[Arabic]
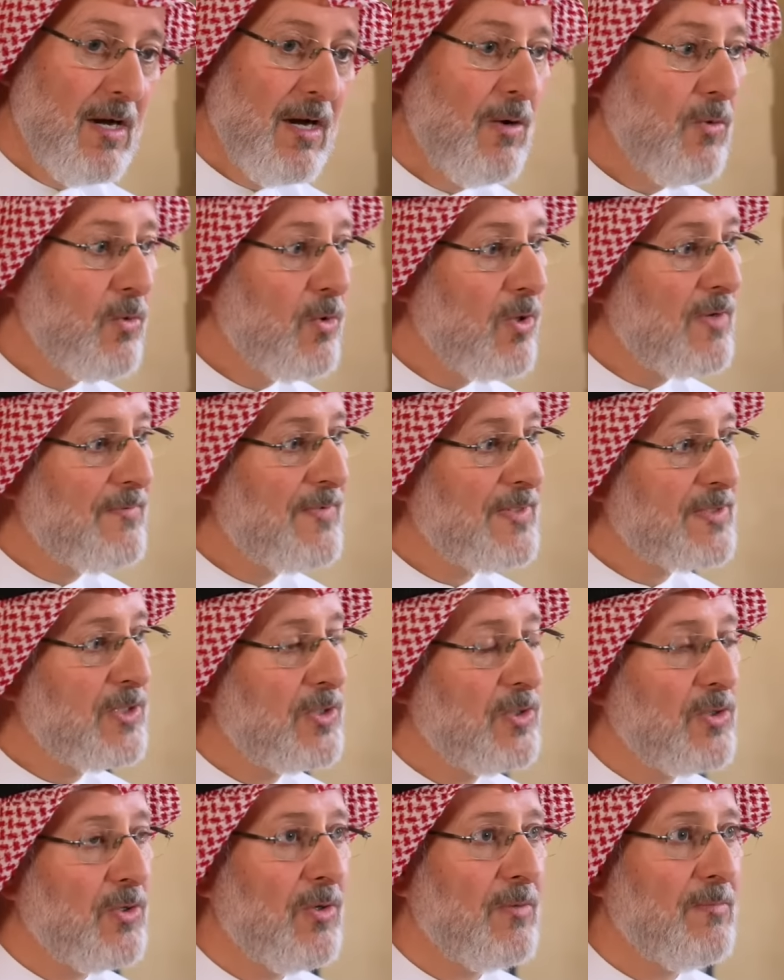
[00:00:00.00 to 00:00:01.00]
او غرفه
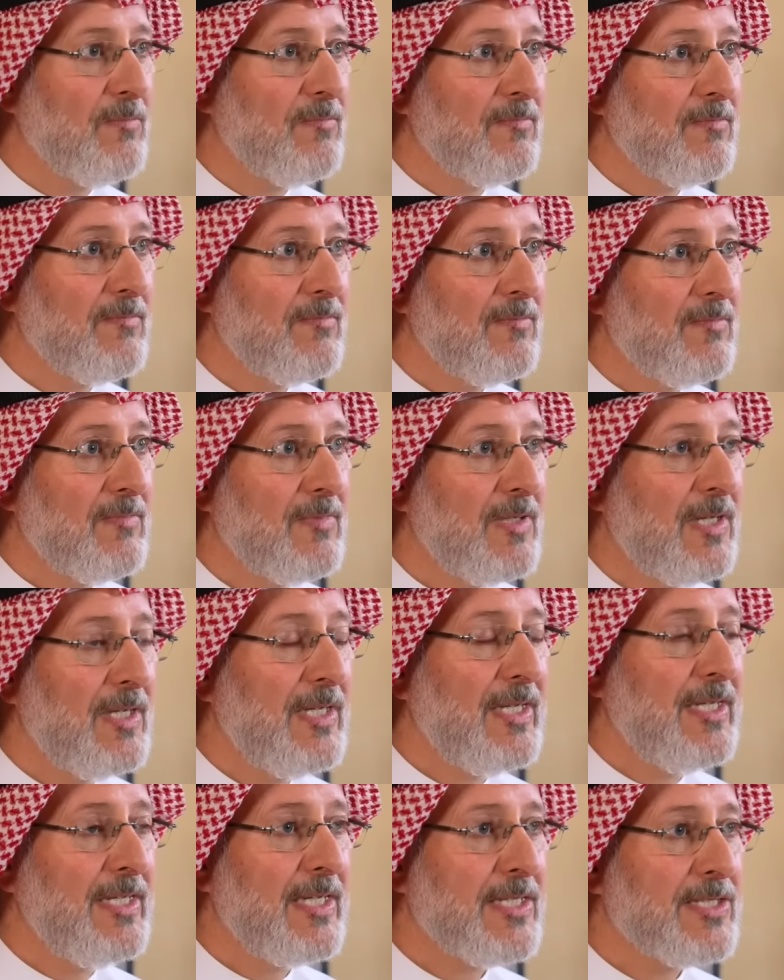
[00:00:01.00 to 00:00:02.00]
النوم
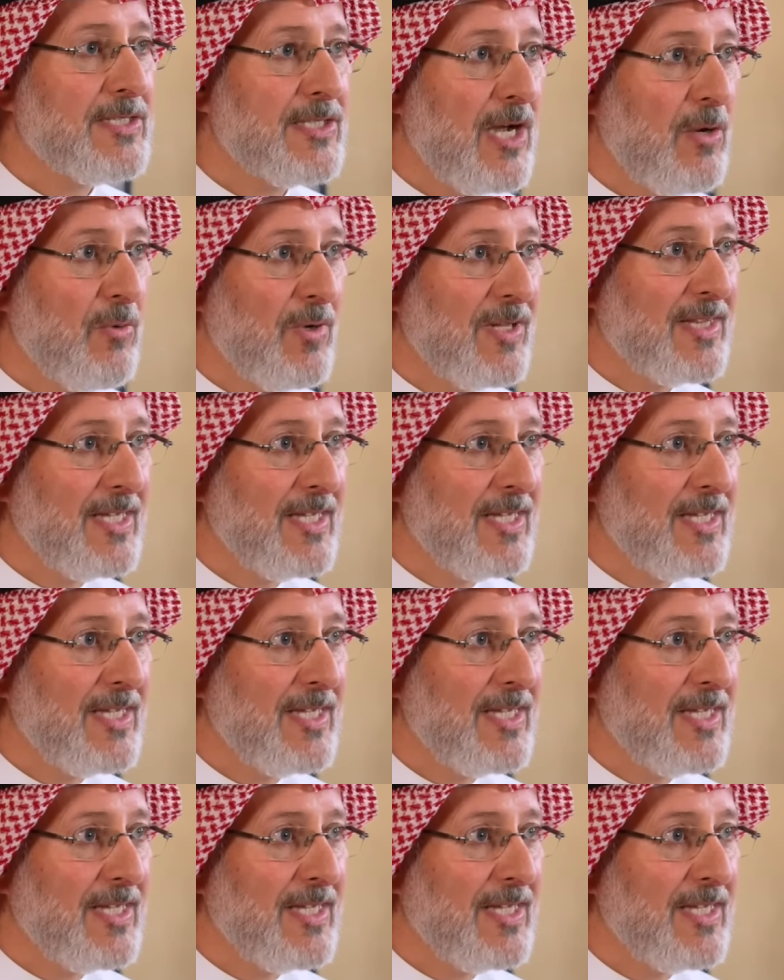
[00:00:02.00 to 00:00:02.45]
اللي هي الشهوه